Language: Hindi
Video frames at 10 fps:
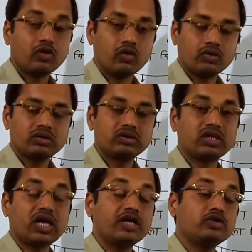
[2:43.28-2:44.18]
और
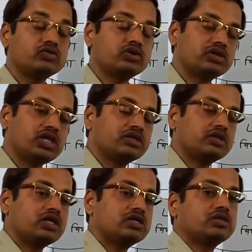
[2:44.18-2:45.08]
ट्राई टू चेंज
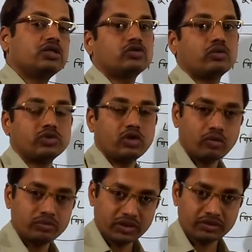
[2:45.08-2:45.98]
द स्टेट ऑफ द
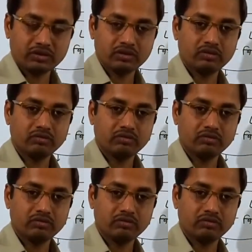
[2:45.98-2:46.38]
ऑब्जेक्ट